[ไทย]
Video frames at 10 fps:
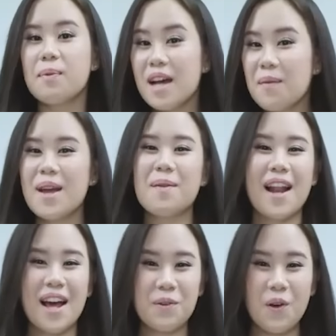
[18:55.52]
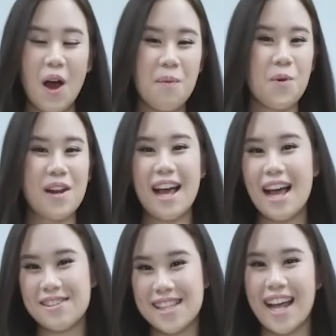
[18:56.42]
เพื่อไม่ให้พลาดทุกข้อมูลและ
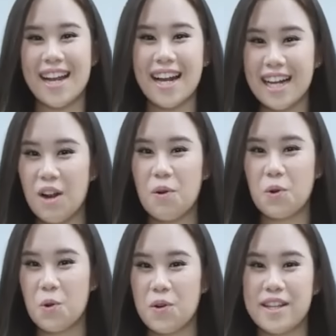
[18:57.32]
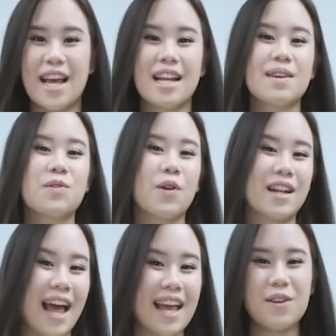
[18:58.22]
ข่าวสารด้านการลงทุนอย่าลืมกด
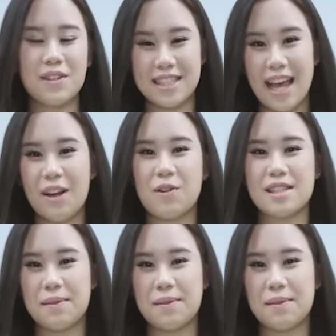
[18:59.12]
ไลค์กดแชร์กด